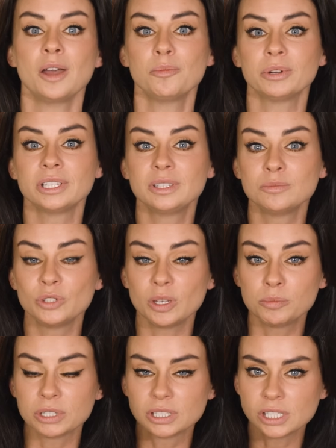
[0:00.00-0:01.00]
Поэтому я
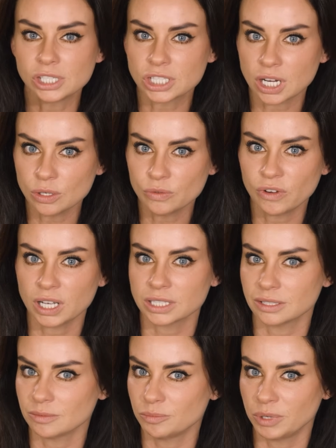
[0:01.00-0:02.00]
приглашаю
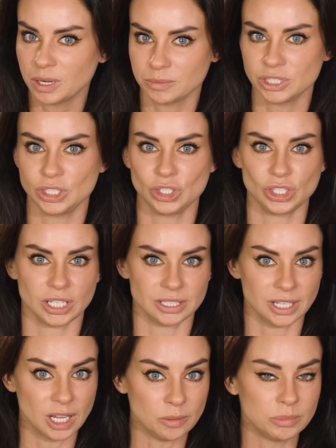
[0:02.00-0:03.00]
вас прямо сейчас
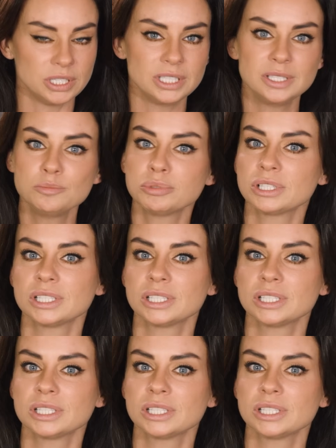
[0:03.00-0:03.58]
перейти по